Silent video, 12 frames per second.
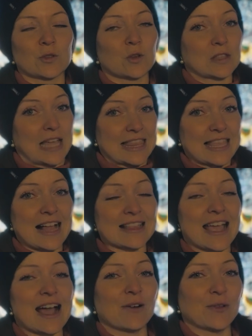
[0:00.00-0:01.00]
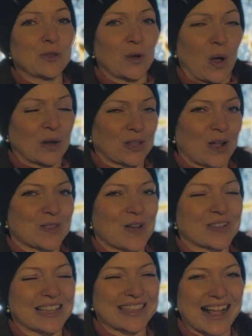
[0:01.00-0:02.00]
untuk Natalnya untuk
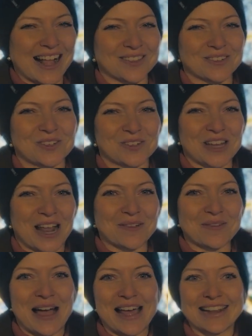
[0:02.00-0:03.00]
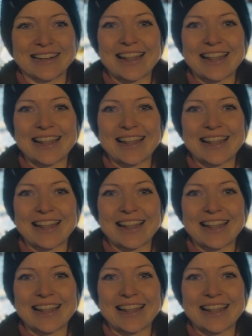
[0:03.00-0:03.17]
Ortodoks di ya, tanggal 7 Januari.